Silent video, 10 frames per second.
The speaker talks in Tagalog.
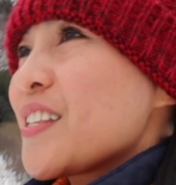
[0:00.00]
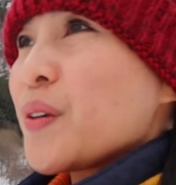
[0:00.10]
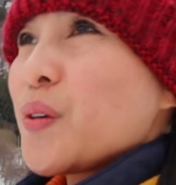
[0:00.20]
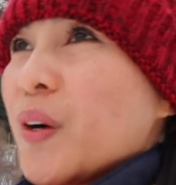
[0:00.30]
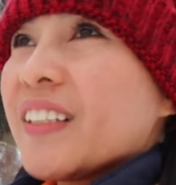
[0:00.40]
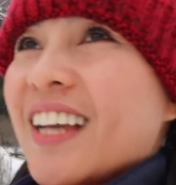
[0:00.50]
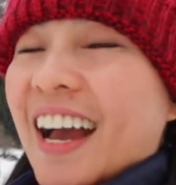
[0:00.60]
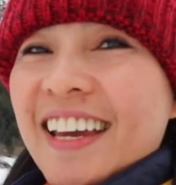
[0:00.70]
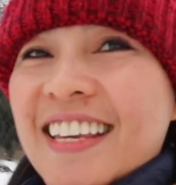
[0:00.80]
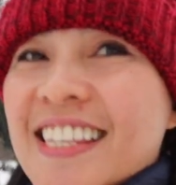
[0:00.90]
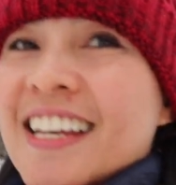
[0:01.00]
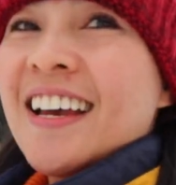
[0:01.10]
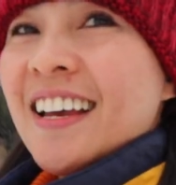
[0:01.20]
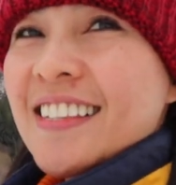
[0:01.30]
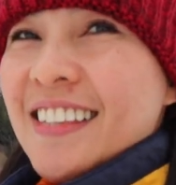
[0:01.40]
So, yun guys.
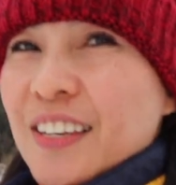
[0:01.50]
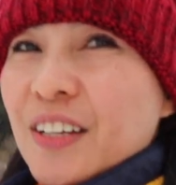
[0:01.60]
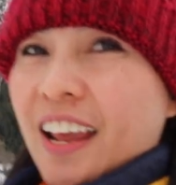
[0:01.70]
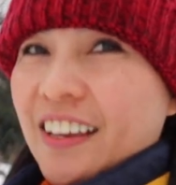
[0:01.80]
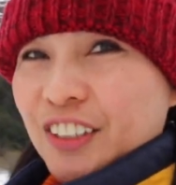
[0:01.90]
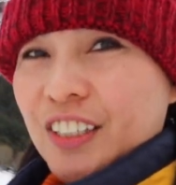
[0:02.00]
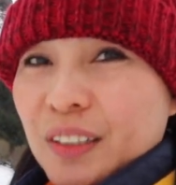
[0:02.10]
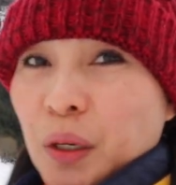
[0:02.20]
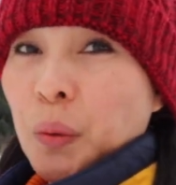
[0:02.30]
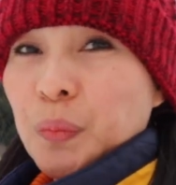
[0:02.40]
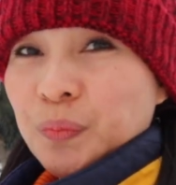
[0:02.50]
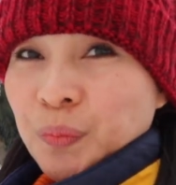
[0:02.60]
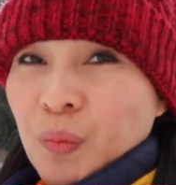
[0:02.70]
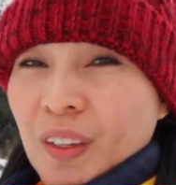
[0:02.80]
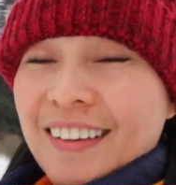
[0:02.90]
See you later at home.
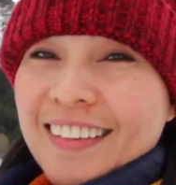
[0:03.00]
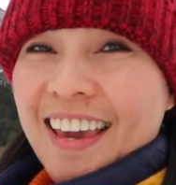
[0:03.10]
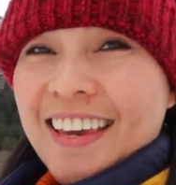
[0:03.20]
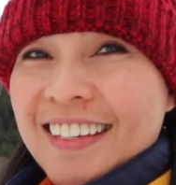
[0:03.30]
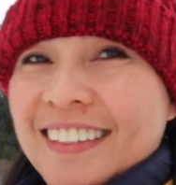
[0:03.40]
Okay?